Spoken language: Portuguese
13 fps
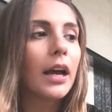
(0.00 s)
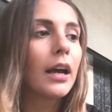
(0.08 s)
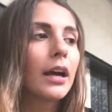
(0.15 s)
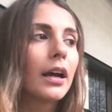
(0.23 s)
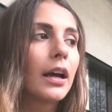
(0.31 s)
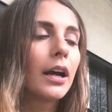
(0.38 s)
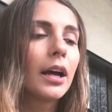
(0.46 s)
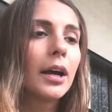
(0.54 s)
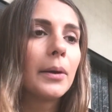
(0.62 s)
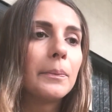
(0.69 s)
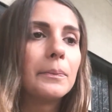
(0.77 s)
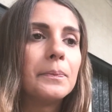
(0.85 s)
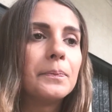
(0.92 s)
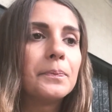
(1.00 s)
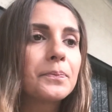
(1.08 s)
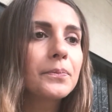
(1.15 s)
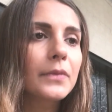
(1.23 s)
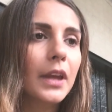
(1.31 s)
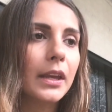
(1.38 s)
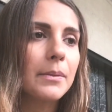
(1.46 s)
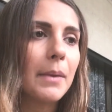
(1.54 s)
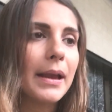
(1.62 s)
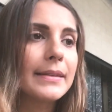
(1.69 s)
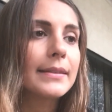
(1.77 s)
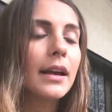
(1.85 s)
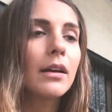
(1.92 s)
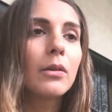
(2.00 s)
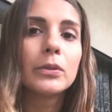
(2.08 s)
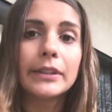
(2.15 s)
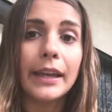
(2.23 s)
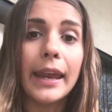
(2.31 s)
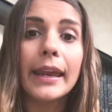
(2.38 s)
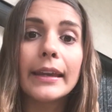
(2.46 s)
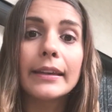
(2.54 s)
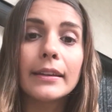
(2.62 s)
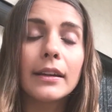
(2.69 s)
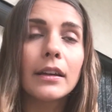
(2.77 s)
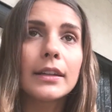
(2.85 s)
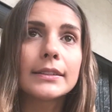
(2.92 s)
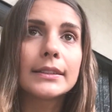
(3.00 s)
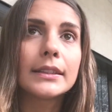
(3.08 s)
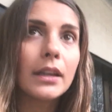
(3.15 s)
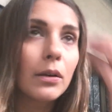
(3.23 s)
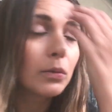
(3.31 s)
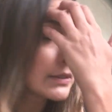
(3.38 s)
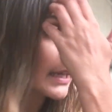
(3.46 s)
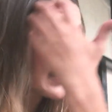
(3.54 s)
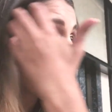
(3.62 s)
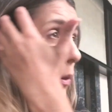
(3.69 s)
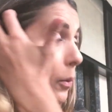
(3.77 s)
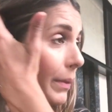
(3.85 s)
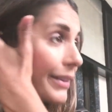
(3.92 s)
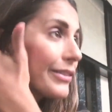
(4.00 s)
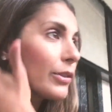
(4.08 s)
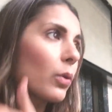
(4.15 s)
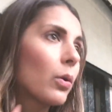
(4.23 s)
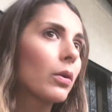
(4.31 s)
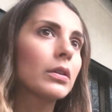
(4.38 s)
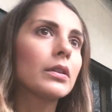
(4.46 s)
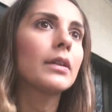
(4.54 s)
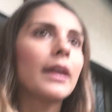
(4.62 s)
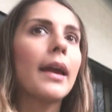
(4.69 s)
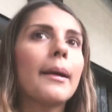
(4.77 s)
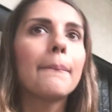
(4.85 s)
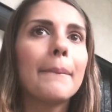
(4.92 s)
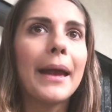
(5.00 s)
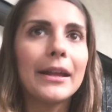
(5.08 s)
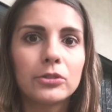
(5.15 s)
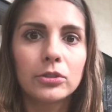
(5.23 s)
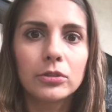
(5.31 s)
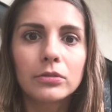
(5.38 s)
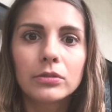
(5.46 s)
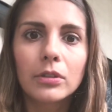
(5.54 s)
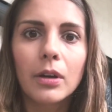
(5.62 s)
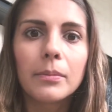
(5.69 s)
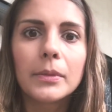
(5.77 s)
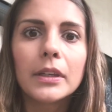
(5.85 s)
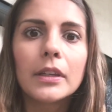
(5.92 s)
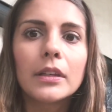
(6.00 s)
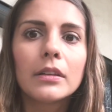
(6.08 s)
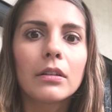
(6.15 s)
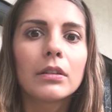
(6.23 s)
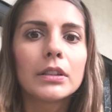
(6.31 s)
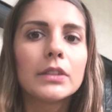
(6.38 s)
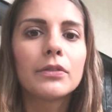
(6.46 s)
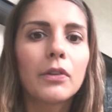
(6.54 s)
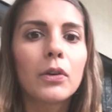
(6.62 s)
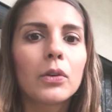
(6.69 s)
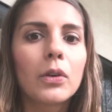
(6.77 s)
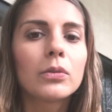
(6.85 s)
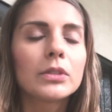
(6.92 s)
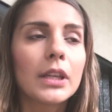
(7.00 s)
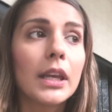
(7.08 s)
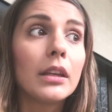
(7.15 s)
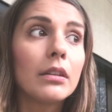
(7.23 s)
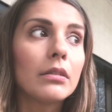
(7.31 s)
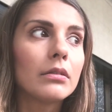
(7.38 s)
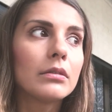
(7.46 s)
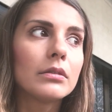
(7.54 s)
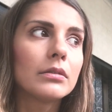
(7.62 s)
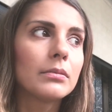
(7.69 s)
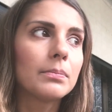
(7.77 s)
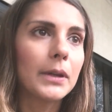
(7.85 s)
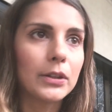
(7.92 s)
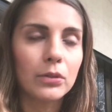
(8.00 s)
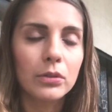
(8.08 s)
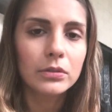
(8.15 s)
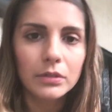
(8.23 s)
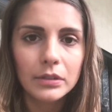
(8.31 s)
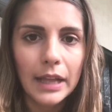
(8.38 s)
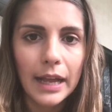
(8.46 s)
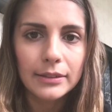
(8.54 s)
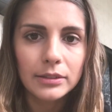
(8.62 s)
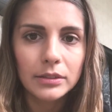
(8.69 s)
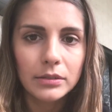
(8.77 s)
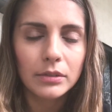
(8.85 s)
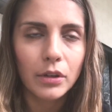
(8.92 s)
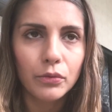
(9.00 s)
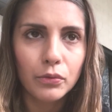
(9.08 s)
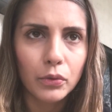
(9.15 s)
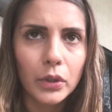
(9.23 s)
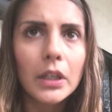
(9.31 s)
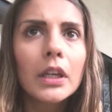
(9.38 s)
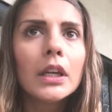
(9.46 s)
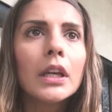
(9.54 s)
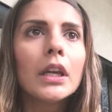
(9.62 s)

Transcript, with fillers: Um, o que, que, mais? O trem, assim, eu usei o metrô, que é Metro o nome, então esse foi o que eu usei para todos os lados que eu fui.